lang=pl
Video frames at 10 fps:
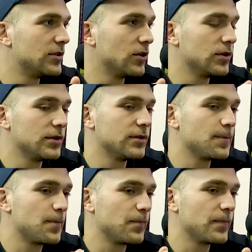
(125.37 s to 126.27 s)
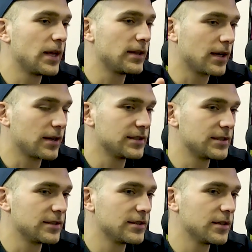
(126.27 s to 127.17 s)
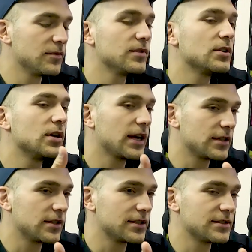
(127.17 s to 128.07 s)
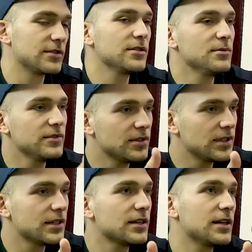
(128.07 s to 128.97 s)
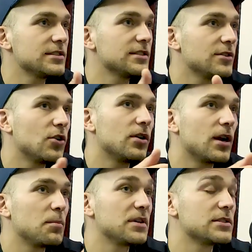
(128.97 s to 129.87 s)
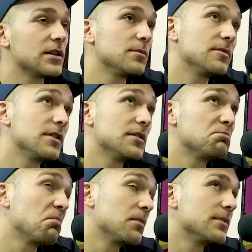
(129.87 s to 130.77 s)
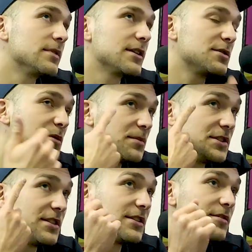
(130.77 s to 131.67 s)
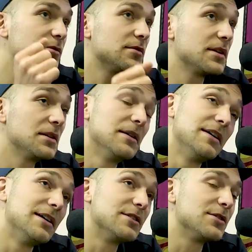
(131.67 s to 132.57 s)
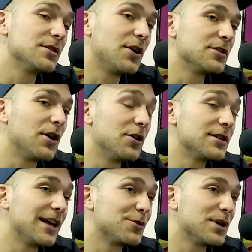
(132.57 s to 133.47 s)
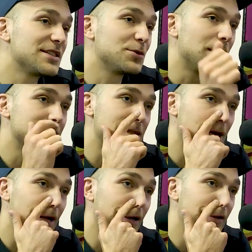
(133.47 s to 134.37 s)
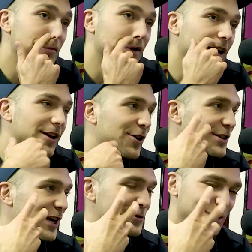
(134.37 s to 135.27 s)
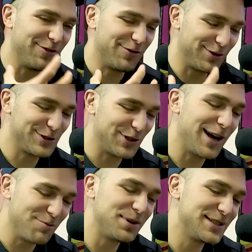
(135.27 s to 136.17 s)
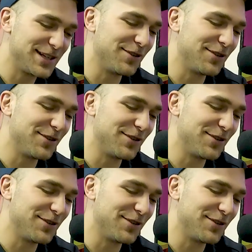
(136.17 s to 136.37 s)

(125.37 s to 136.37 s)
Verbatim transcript: do, mm, na casting. Ja mówię, no jaki casting? On mówi, no taki casting o, o raperze. Ja mówię, tak sobie myślę, nie? W głowie. No, od, odległa sytuacja, ale, ale od razu taka wrodzona ambicja.